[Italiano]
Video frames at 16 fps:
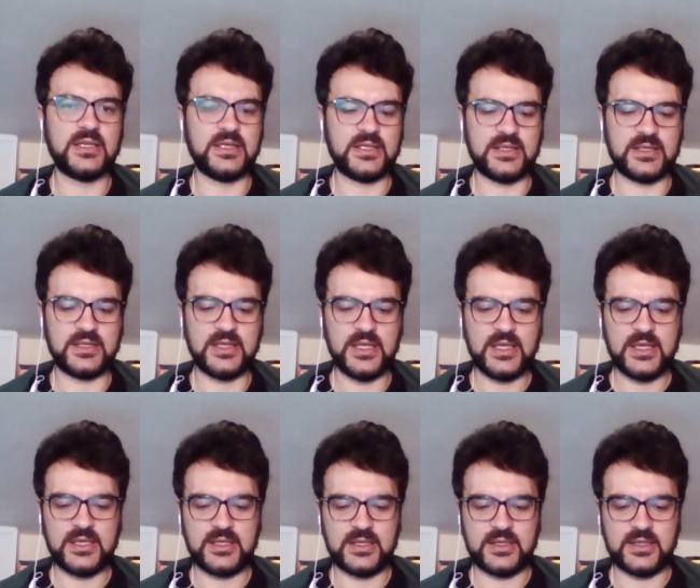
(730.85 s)

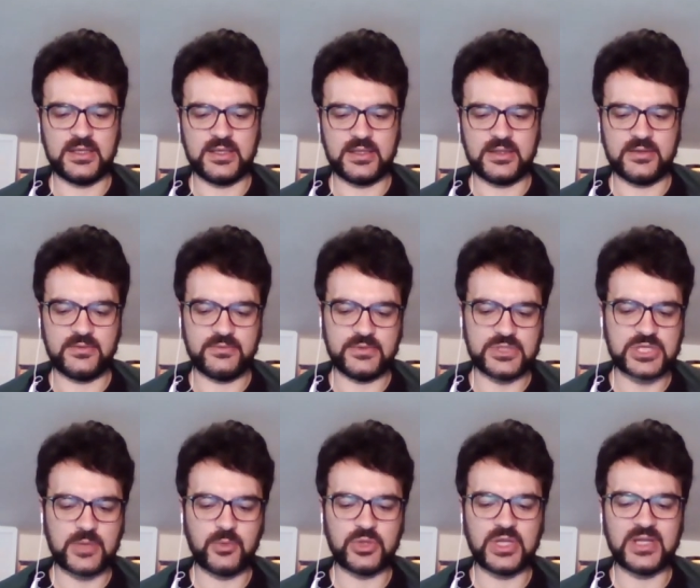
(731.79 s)
eh,
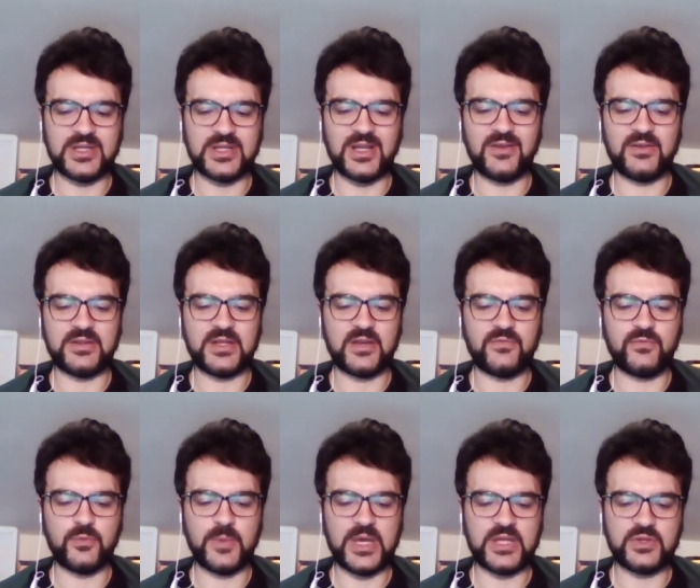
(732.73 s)
diciamo de, del, del
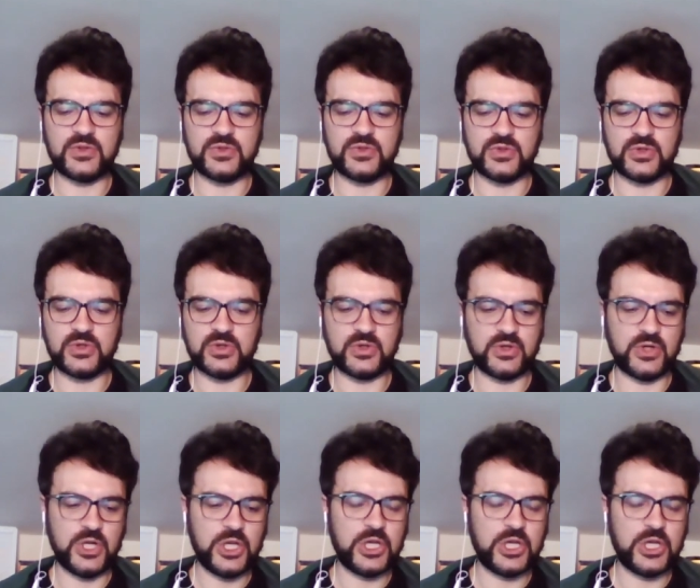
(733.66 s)
fumetto